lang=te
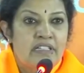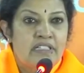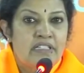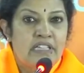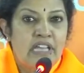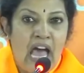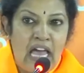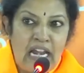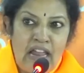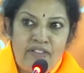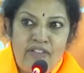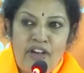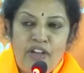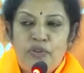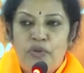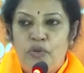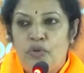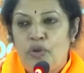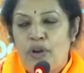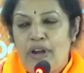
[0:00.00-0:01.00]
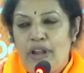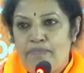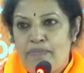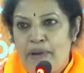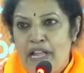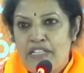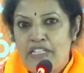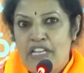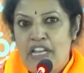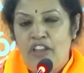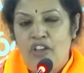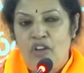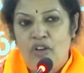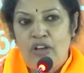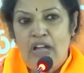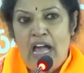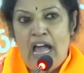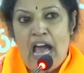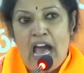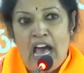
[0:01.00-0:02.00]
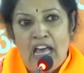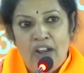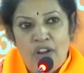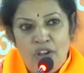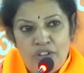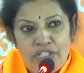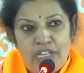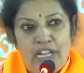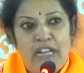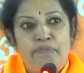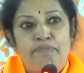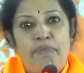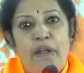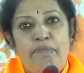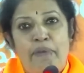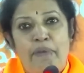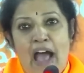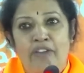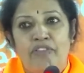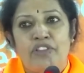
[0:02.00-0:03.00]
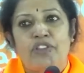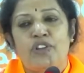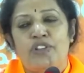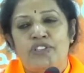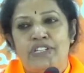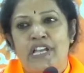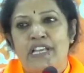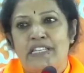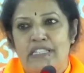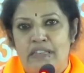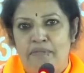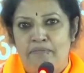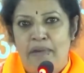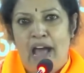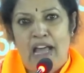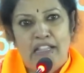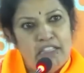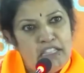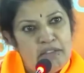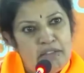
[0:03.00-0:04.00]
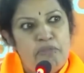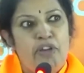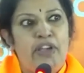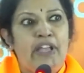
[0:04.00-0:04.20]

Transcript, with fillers: చాలా వరకు కూడా ప్రజల యొక్క ఆలోచనని ప్రభావితం చేసే మాధ్యమం